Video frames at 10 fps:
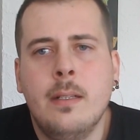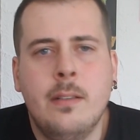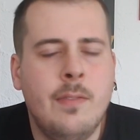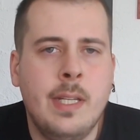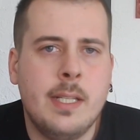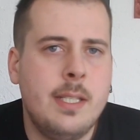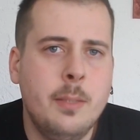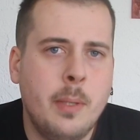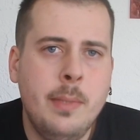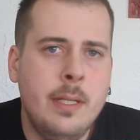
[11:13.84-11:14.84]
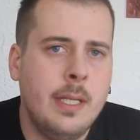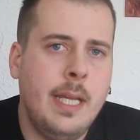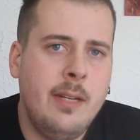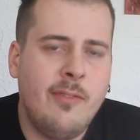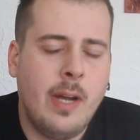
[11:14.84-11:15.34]
äh, wenn ich jetzt hier bei mir in der
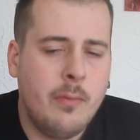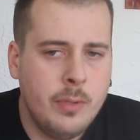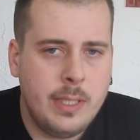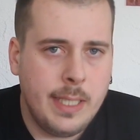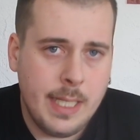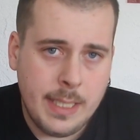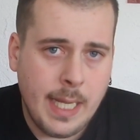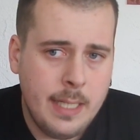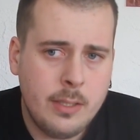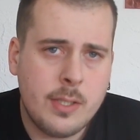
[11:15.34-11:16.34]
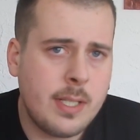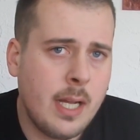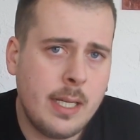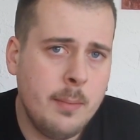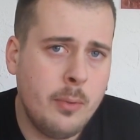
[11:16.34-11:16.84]
Gegend fahre, wo ich die Gegend kenne, ist das
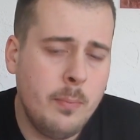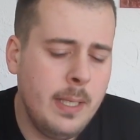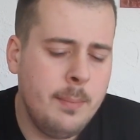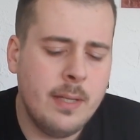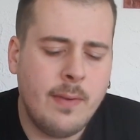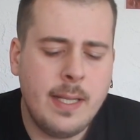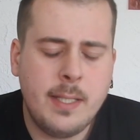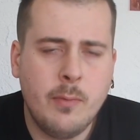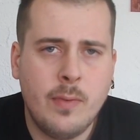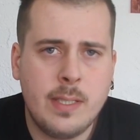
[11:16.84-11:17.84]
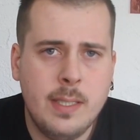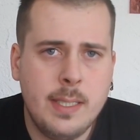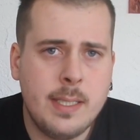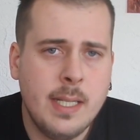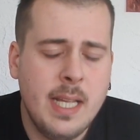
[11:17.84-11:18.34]
gar kein Problem, da weiß ich, wo was
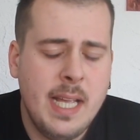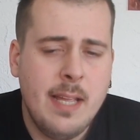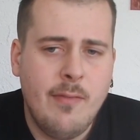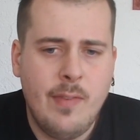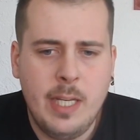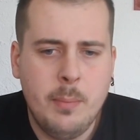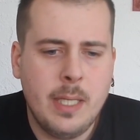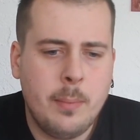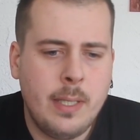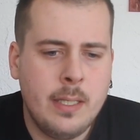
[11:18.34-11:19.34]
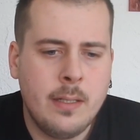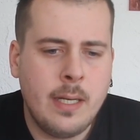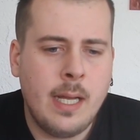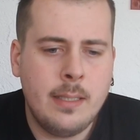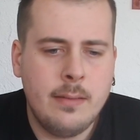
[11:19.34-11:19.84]
ist. Wenn ich mich aber dann in der
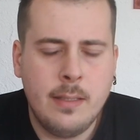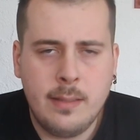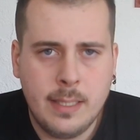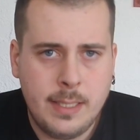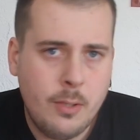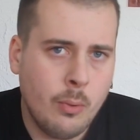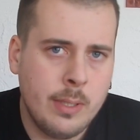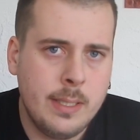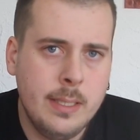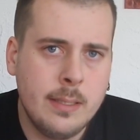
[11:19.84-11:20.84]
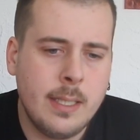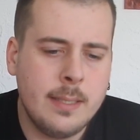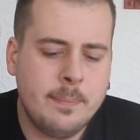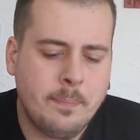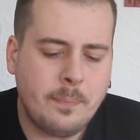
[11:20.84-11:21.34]
Nacht nicht richtig orientieren
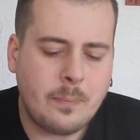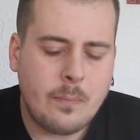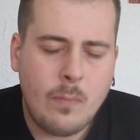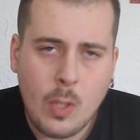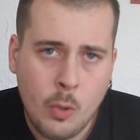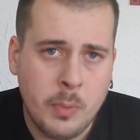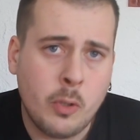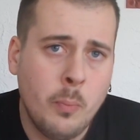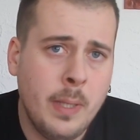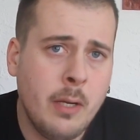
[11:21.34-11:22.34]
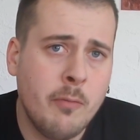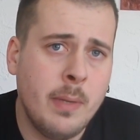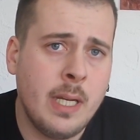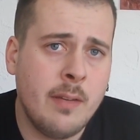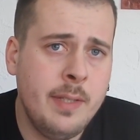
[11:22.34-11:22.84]
kann und mich komplett auf
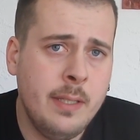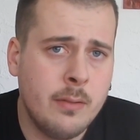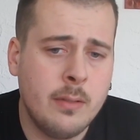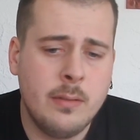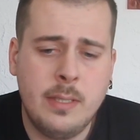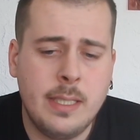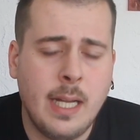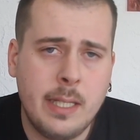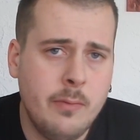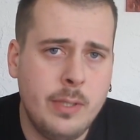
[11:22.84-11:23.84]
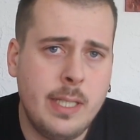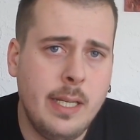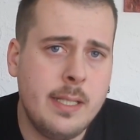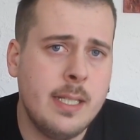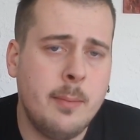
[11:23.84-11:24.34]
mein Navi oder die Karte, wo ich
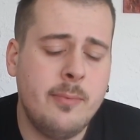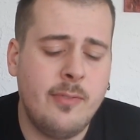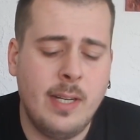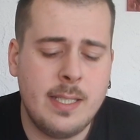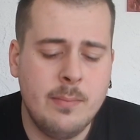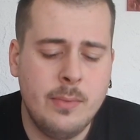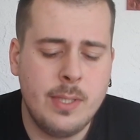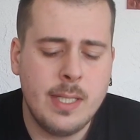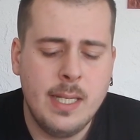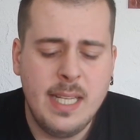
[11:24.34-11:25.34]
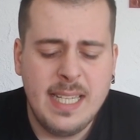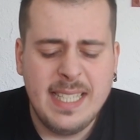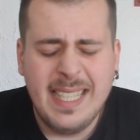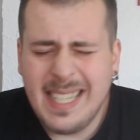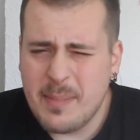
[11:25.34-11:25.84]
gelesen habe, verlassen muss,
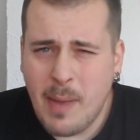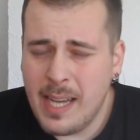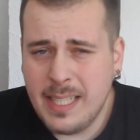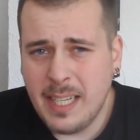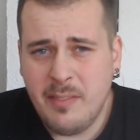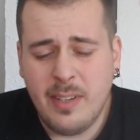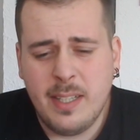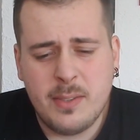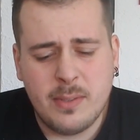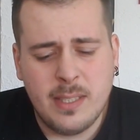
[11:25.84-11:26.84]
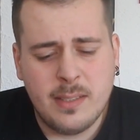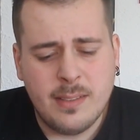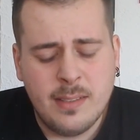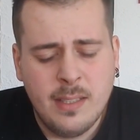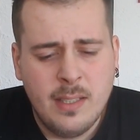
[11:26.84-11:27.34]
das mag ich einfach nicht so ganz.